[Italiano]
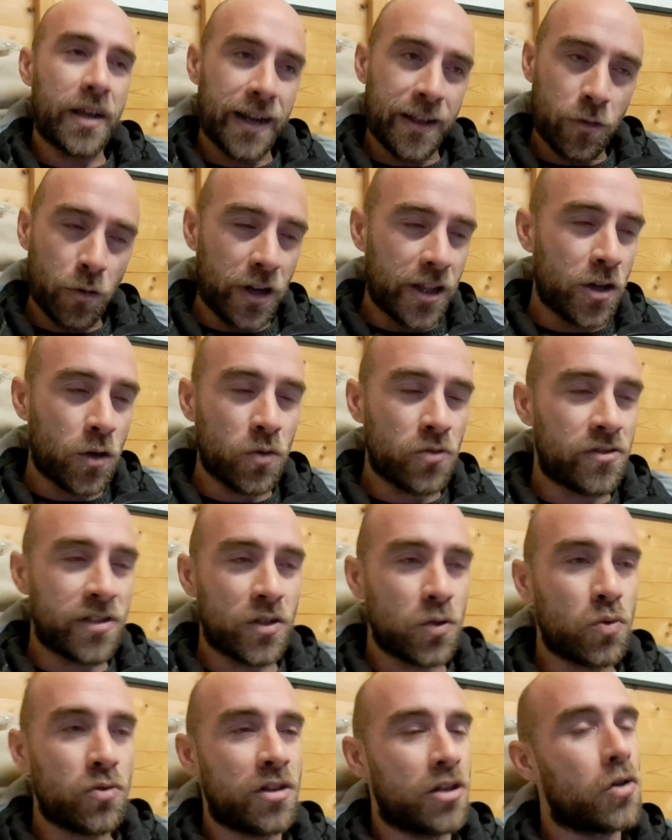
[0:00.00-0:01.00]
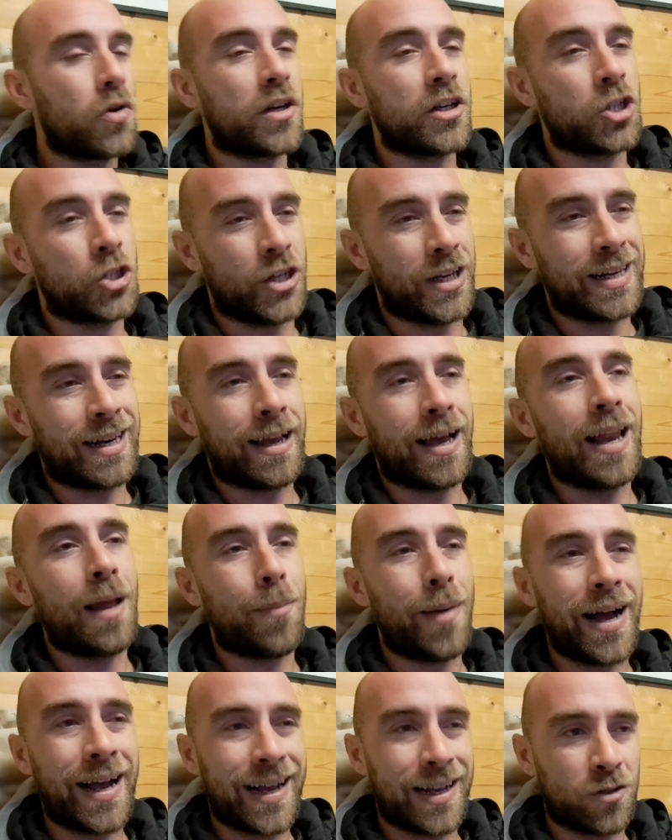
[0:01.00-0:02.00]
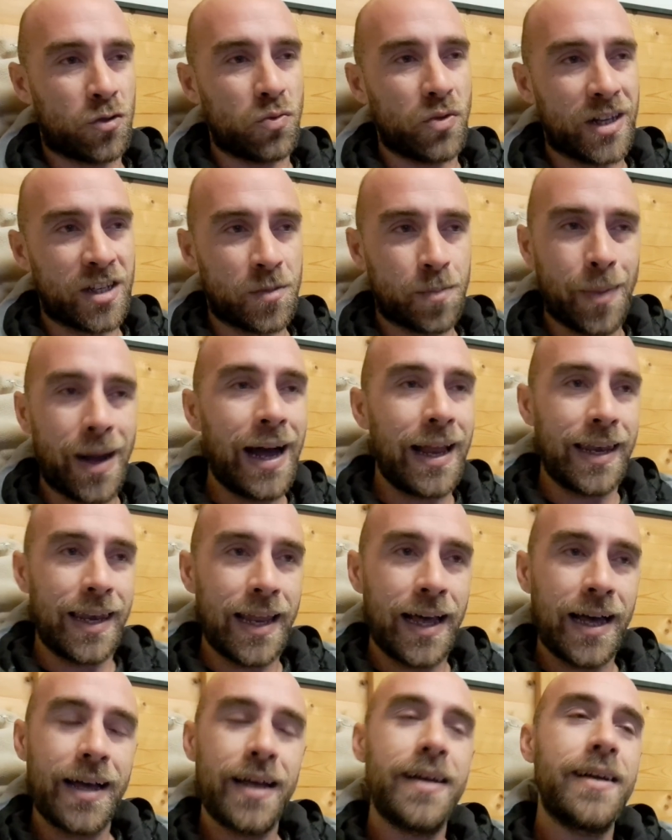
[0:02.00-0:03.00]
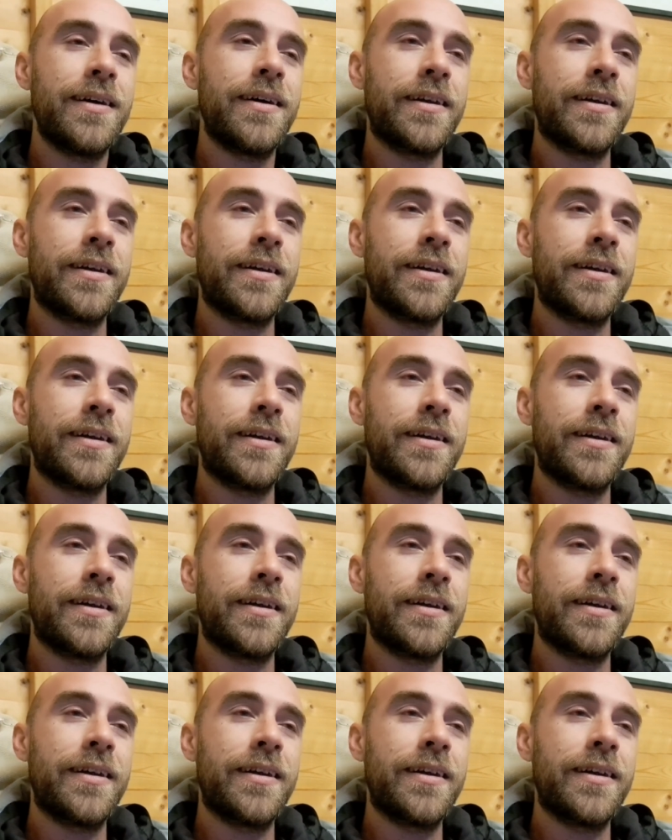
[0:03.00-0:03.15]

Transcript: creatore di contenuti non ricerca la pacca sulla spalla,